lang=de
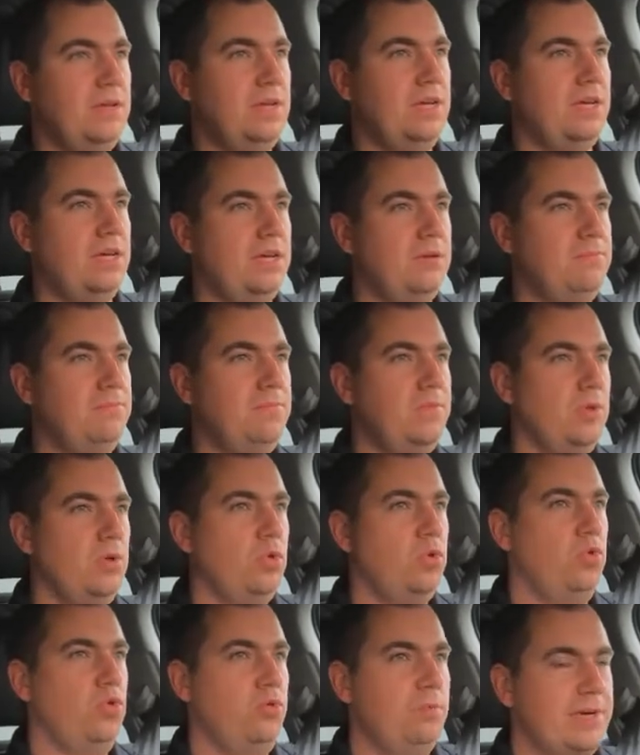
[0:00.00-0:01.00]
ähm,
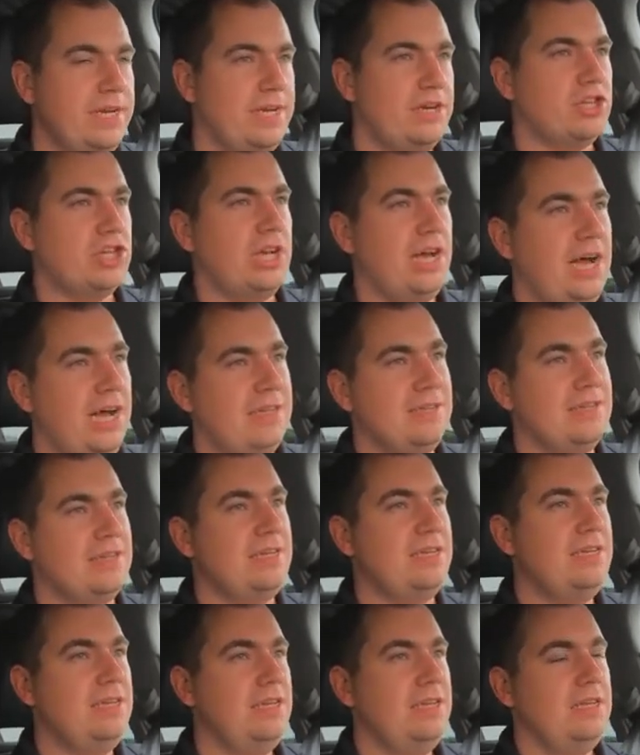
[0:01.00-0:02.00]
über der
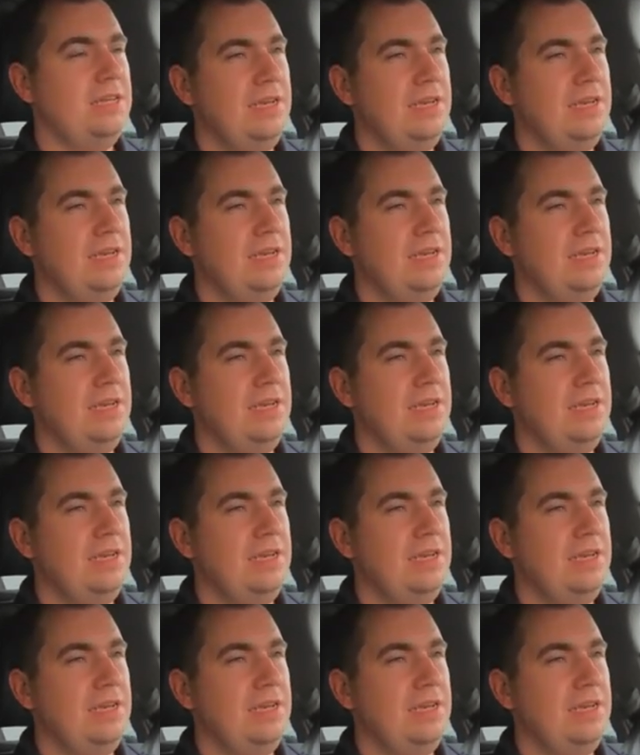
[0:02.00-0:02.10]
Straße.